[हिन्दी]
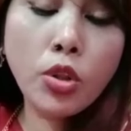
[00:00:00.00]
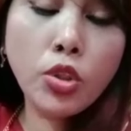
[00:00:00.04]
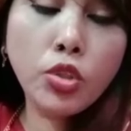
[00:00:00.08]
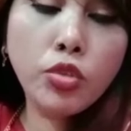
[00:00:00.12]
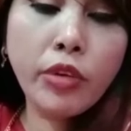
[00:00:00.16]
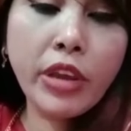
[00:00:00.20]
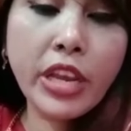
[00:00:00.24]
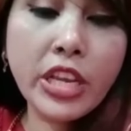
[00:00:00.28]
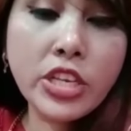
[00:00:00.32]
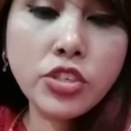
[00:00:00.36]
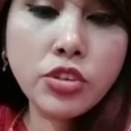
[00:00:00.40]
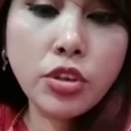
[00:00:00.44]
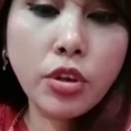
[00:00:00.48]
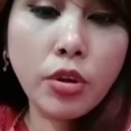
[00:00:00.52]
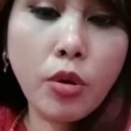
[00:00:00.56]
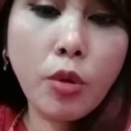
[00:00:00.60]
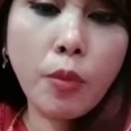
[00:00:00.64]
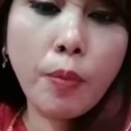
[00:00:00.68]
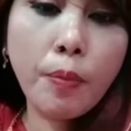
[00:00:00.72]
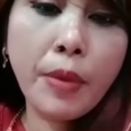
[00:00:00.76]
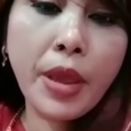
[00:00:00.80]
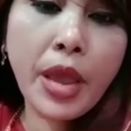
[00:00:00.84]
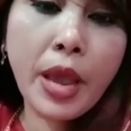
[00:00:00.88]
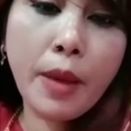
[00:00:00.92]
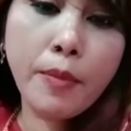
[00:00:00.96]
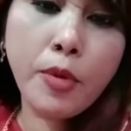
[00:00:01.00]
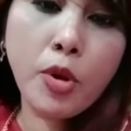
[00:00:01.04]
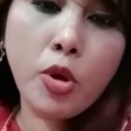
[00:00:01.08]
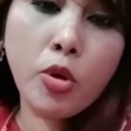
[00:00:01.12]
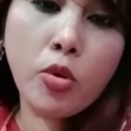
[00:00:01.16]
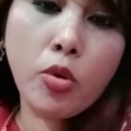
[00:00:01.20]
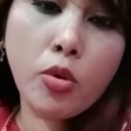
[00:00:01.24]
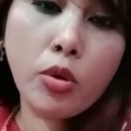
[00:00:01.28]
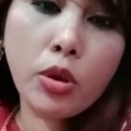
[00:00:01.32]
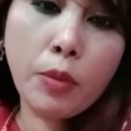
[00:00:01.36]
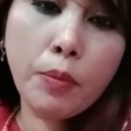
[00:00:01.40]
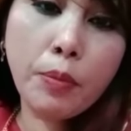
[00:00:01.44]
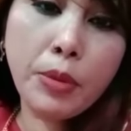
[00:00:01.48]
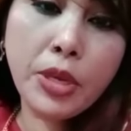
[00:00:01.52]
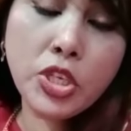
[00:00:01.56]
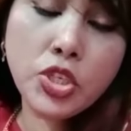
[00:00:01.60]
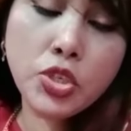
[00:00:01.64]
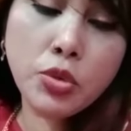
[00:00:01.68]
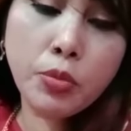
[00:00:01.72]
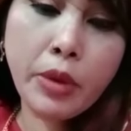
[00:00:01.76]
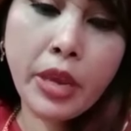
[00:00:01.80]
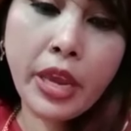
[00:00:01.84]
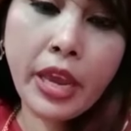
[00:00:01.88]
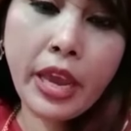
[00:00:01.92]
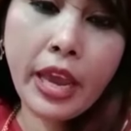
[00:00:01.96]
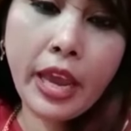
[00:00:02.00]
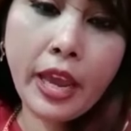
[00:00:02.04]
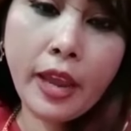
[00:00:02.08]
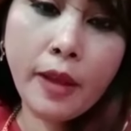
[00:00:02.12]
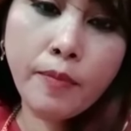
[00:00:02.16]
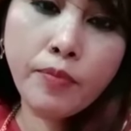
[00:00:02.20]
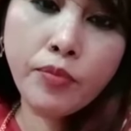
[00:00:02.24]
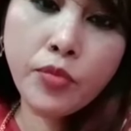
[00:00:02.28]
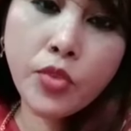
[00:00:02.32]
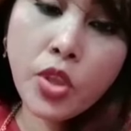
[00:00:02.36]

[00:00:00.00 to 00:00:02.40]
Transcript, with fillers: द्वेष के रूप में हम लोगों के बीच में है